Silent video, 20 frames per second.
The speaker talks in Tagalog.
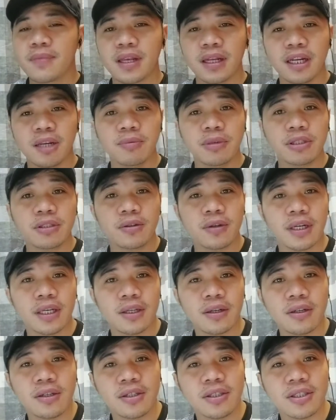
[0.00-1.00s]
namiss ko
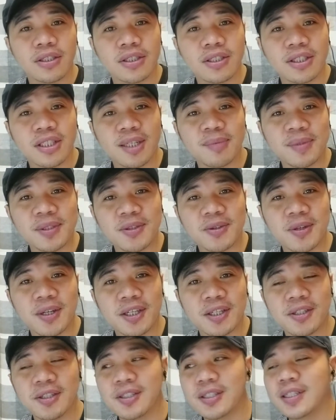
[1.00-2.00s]
kayo namiss ko
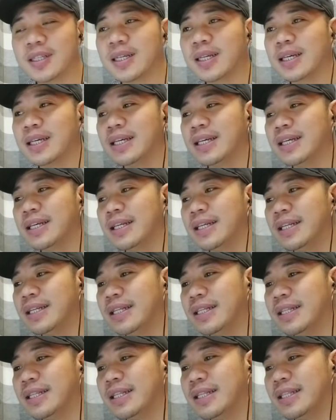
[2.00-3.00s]
kayo
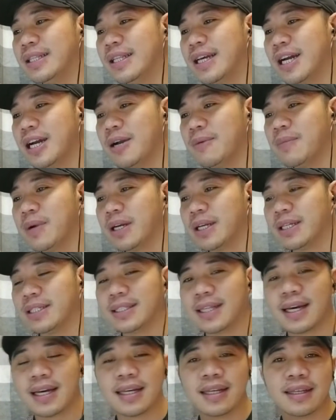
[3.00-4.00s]
na
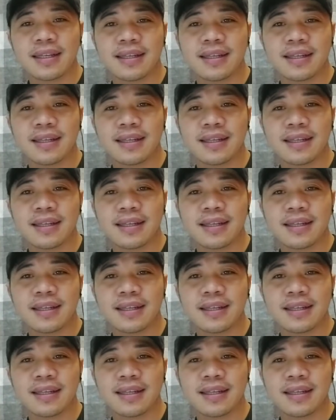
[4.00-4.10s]
makita